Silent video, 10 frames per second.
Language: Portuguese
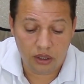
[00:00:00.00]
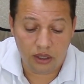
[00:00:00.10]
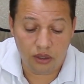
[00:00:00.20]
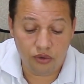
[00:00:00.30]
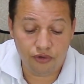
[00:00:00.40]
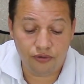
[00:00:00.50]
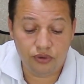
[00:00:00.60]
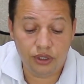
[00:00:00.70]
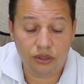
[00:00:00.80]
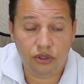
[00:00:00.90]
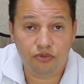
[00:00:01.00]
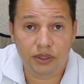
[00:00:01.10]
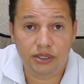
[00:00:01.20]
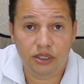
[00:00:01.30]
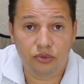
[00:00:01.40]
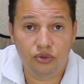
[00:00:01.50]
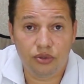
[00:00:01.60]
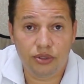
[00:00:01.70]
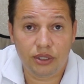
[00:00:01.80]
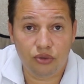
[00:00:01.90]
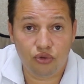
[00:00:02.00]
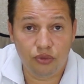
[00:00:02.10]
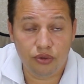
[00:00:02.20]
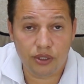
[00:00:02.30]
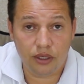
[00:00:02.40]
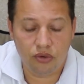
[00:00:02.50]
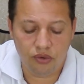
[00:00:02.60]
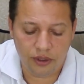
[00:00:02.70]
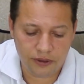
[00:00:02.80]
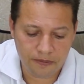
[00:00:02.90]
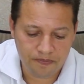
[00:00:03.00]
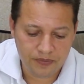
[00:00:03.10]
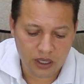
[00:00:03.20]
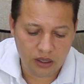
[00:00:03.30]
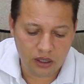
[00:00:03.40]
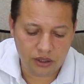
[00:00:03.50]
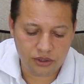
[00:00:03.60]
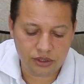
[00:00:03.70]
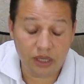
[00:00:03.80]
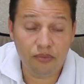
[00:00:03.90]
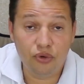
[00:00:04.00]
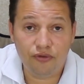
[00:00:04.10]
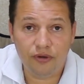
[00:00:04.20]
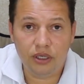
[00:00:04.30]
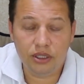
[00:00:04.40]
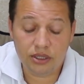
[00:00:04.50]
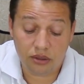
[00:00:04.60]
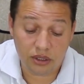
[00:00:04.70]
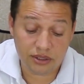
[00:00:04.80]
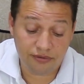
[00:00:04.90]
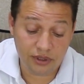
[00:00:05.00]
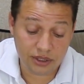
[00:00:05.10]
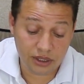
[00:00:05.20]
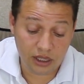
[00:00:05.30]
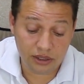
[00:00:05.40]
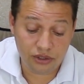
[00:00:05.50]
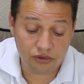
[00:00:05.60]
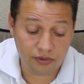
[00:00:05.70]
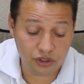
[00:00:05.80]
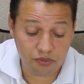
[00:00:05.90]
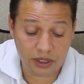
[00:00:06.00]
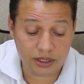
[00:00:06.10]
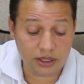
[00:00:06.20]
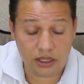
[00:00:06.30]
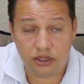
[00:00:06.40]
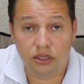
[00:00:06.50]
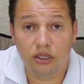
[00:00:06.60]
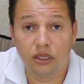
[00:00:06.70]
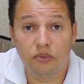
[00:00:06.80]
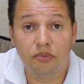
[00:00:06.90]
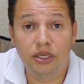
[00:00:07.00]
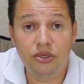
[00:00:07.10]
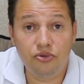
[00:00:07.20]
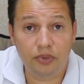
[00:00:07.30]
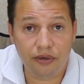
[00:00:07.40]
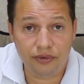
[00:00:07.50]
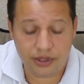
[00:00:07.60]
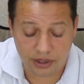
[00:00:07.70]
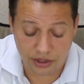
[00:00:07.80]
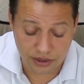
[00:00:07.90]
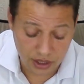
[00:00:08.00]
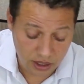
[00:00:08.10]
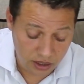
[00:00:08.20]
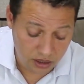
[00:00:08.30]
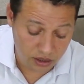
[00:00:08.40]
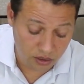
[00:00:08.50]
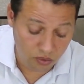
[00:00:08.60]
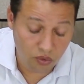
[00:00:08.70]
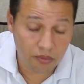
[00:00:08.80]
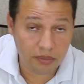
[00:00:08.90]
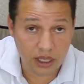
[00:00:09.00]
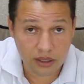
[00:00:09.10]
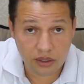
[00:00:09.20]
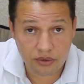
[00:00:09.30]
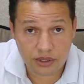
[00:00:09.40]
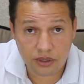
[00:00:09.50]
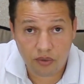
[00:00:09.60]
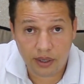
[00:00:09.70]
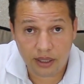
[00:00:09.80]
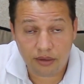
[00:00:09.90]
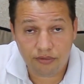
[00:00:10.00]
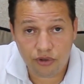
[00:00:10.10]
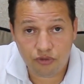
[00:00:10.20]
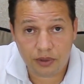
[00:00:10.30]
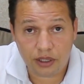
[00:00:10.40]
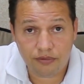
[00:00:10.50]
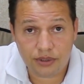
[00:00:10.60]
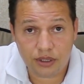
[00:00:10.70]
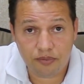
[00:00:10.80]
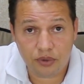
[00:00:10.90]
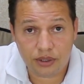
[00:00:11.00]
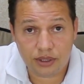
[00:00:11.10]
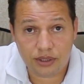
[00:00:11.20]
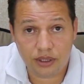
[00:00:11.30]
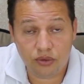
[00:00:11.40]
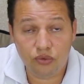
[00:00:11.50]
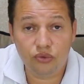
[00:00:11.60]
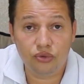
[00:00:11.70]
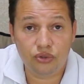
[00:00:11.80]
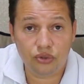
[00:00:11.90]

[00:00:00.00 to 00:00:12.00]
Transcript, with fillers: né? Hoje foi o dia que nós passamos de 800 mil seguidores e a gente está muito feliz. a nossa felicidade a gente vai expressar assim, dando brinde para vocês. Então comentem nos 50 vídeos para que você possa ser um dos